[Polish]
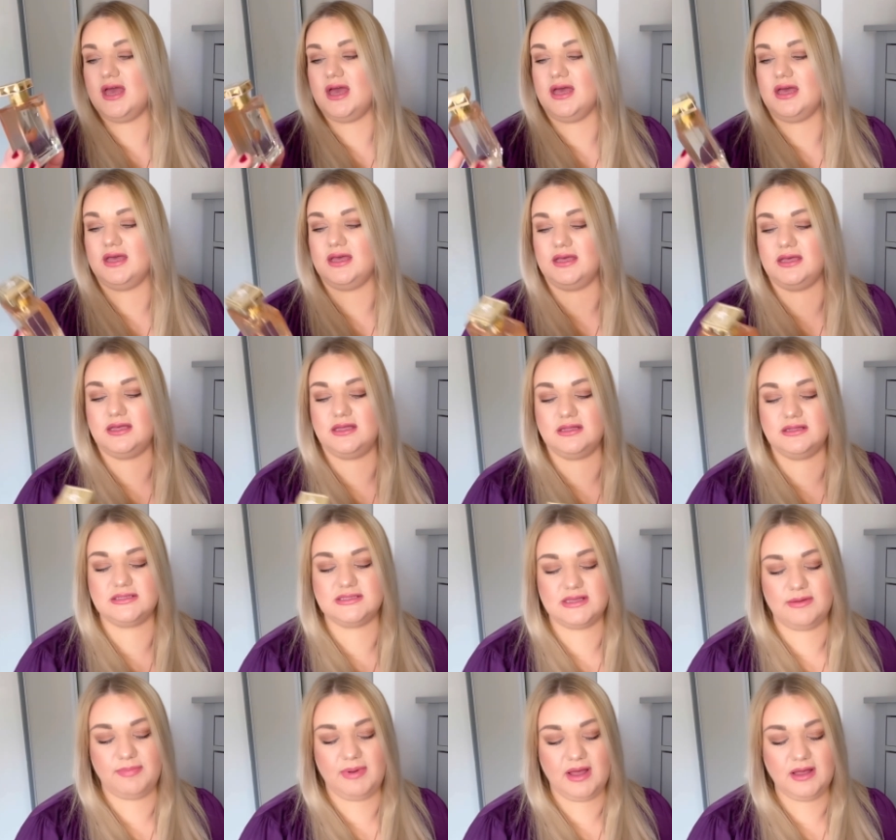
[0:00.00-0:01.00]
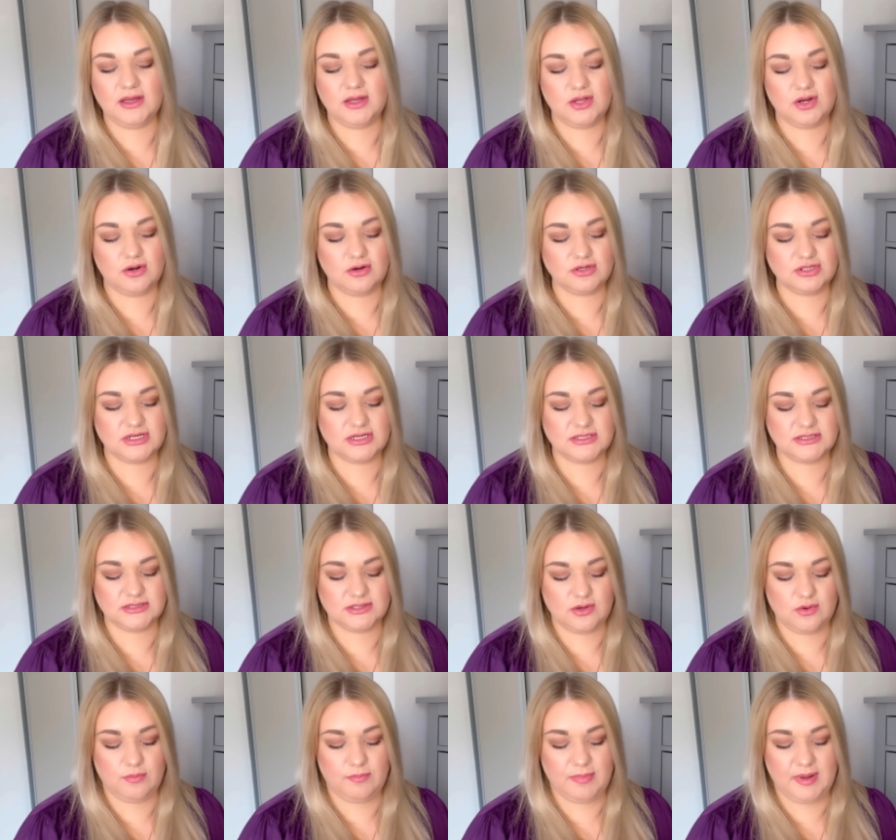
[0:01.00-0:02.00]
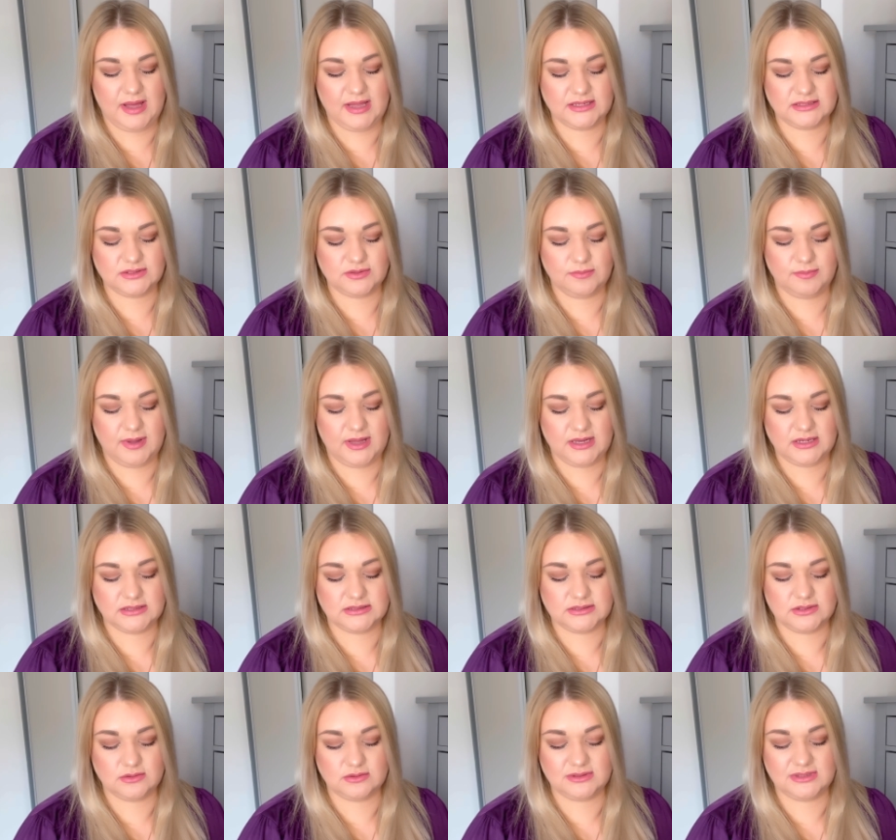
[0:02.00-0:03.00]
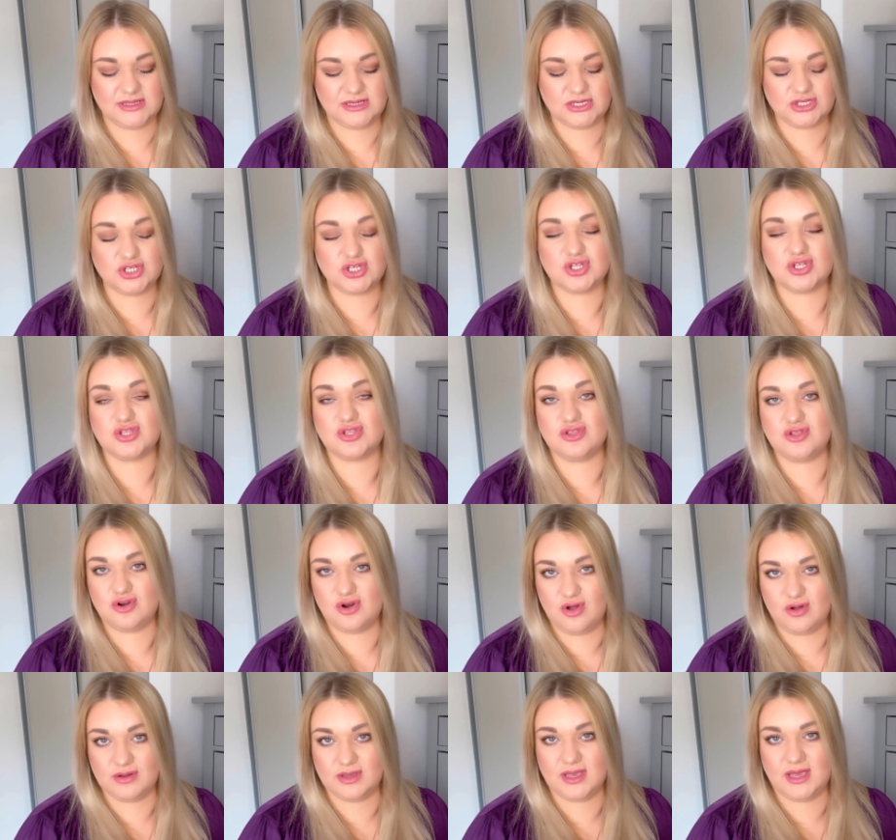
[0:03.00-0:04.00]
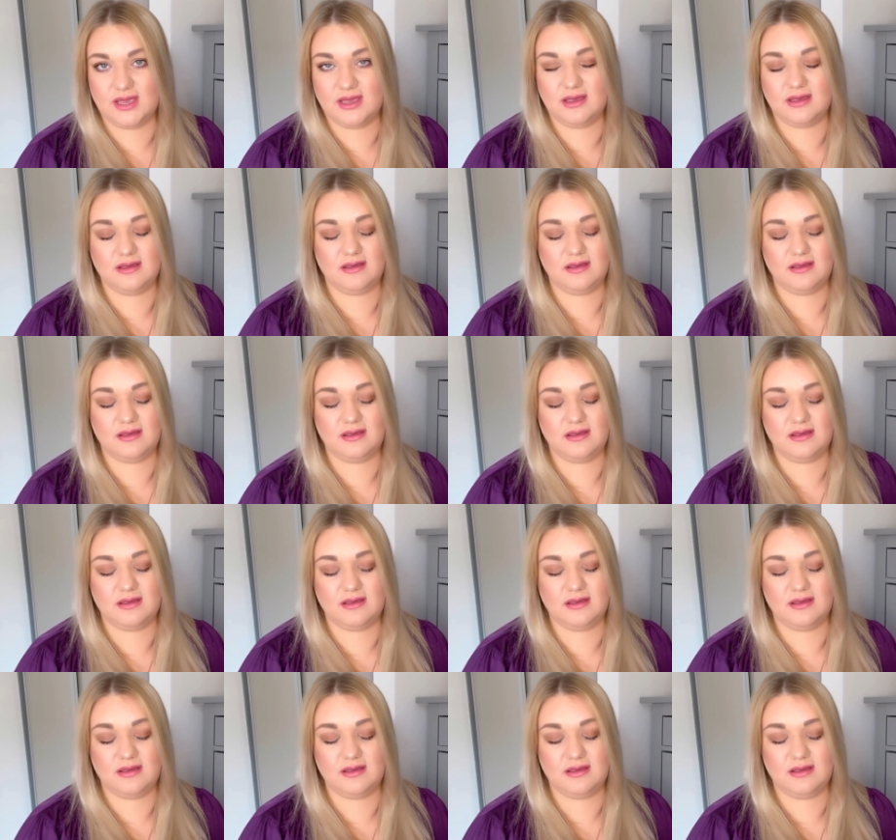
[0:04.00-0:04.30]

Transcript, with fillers: E, zapachy Roża są bardzo, bardzo też drogie.